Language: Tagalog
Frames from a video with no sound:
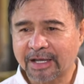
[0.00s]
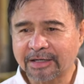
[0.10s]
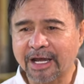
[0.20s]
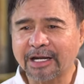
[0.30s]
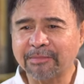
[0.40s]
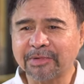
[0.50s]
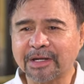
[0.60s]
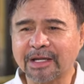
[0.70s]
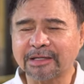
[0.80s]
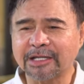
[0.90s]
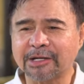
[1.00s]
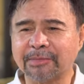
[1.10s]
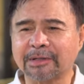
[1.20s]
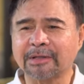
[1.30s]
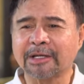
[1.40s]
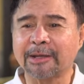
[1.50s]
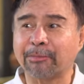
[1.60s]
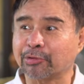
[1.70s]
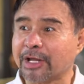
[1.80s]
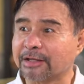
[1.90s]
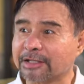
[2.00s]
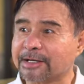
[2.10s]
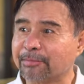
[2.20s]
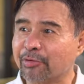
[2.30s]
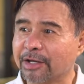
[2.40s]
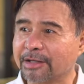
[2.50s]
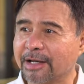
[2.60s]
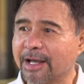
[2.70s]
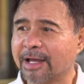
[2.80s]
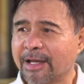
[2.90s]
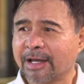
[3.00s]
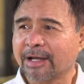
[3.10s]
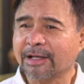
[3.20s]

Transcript: na alam niya na hindi naman importante sa buhay nila. Mm.